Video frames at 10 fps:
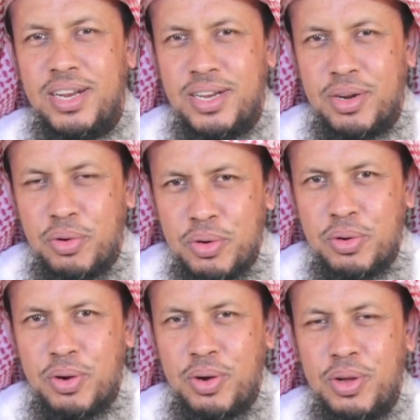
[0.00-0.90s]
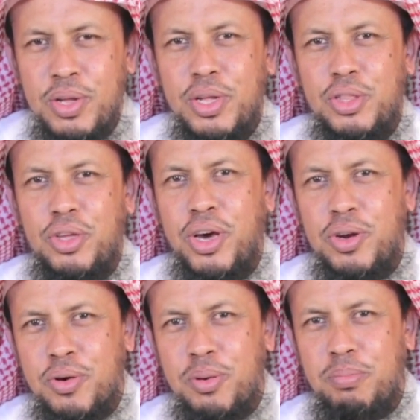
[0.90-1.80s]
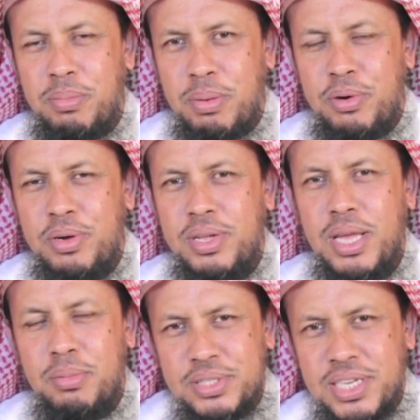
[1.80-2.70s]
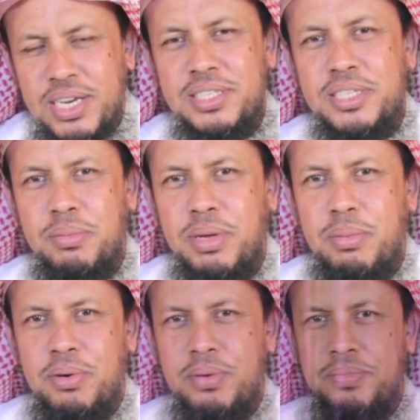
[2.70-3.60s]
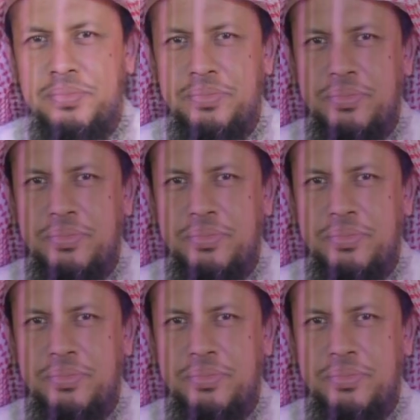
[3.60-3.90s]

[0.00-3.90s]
আল্লাহর অনুগ্রহ দয়া অনুকম্পা পাবো এবং জান্নাত যেতে পারবো